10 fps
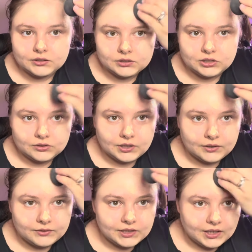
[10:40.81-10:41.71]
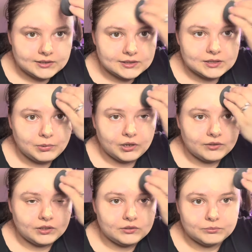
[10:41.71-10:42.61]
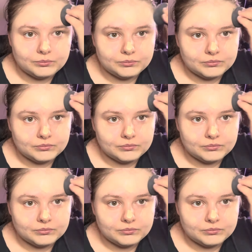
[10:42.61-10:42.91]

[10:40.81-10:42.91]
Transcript: y, się na wyjazd, pakowali,